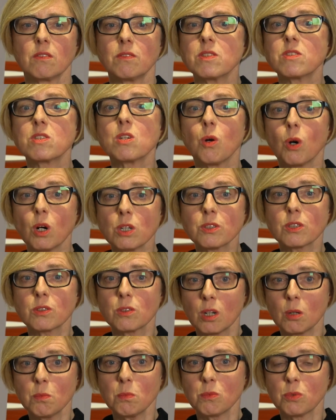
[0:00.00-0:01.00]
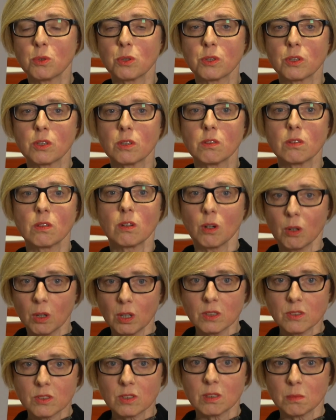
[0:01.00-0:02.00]
Wenn sie heute kommen würde,
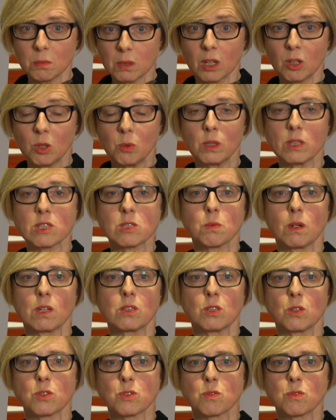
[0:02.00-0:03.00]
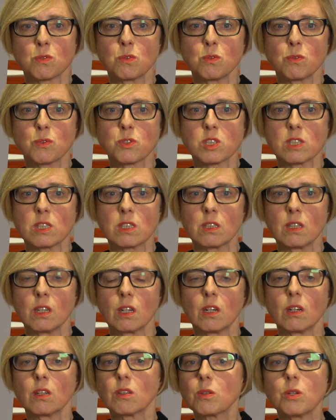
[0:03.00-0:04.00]
heute im Januar 2015,
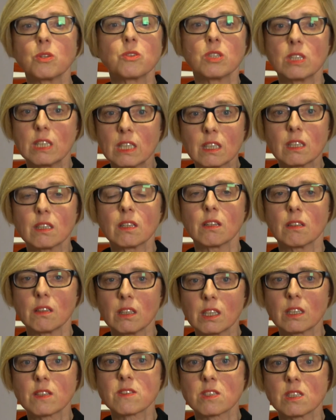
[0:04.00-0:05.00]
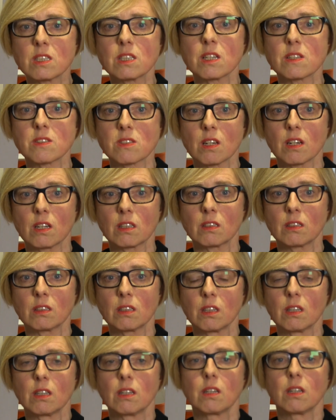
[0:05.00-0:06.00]
könnte ich ihr nicht sicher
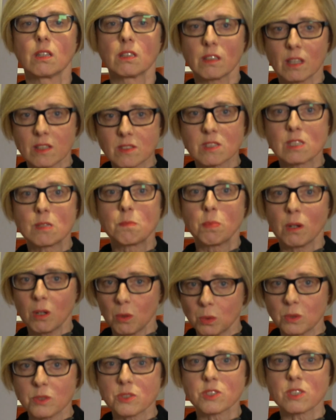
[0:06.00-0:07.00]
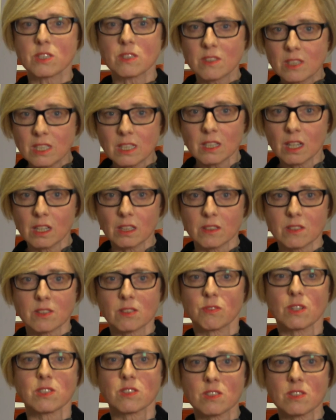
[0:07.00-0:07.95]
sagen, dass sie bei uns sicher ist.